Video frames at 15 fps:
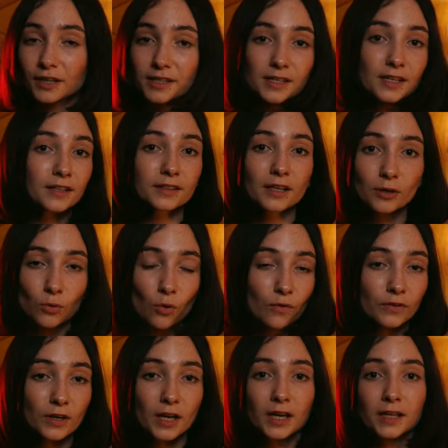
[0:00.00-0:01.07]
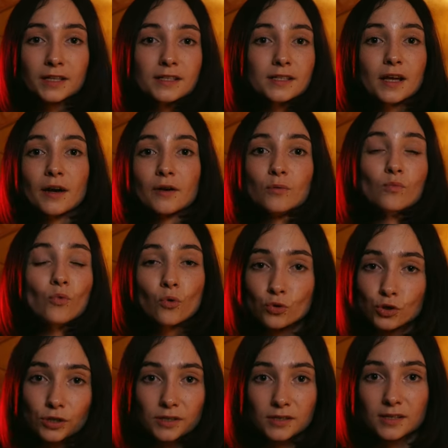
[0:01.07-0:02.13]
арт-директоров, не знаю,
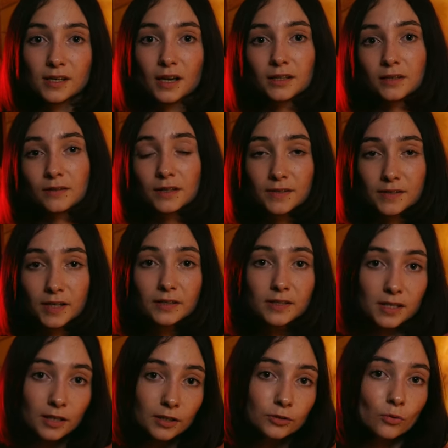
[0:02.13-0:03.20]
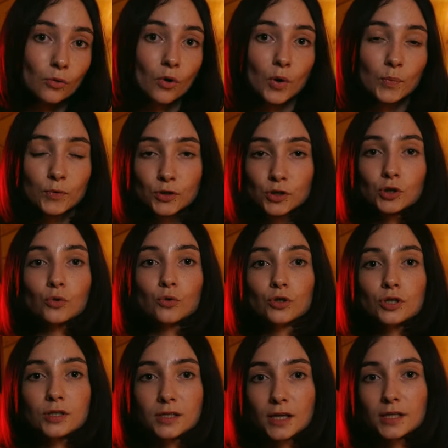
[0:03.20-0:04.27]
моушен дизайнеров, для всех тех, кто просто
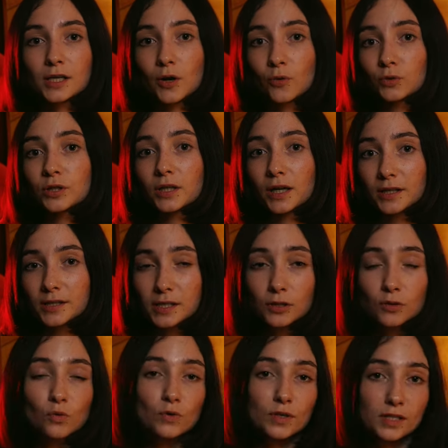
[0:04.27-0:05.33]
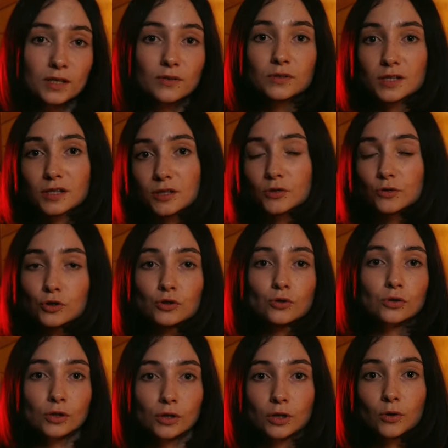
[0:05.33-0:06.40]
хочет взять какую-то картинку и сделать из нее
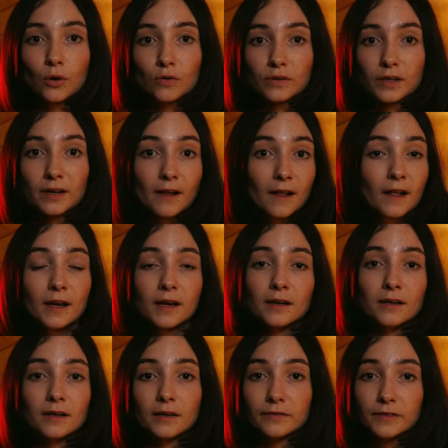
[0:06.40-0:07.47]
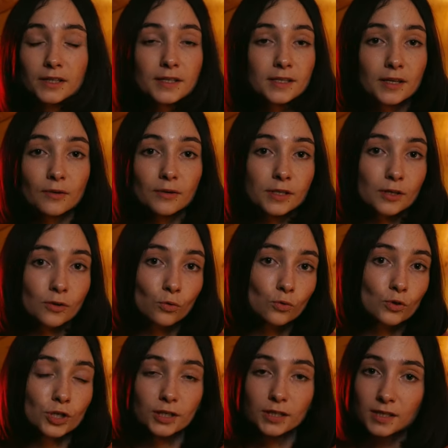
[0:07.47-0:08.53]
что-то клевое. Э, вы не сделаете
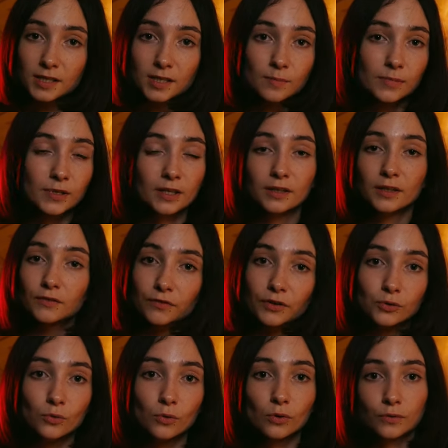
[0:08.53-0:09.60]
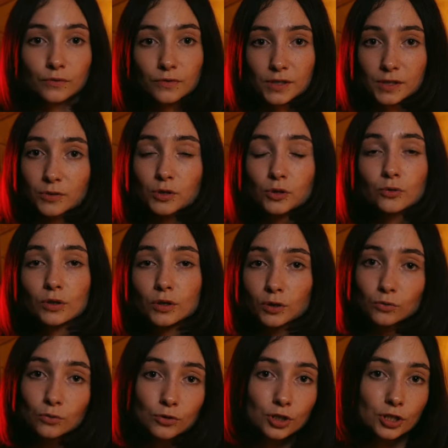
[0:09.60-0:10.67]
хуже ни себе, ни фотографу, вы сделаете только
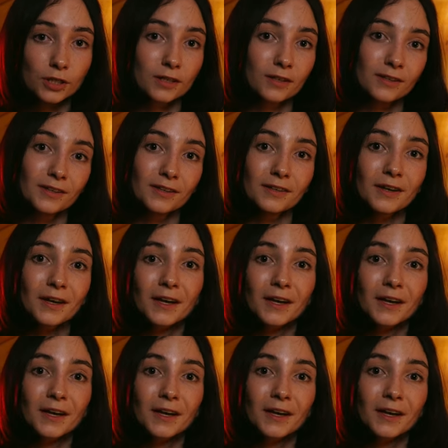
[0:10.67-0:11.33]
лучше и,